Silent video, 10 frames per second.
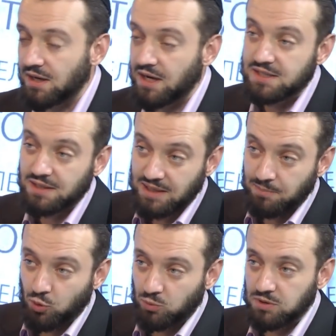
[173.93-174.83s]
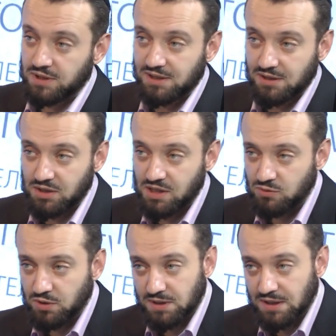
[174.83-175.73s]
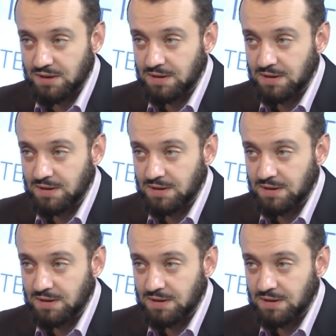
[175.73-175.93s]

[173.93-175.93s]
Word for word: Хотя топор был над их головой, да.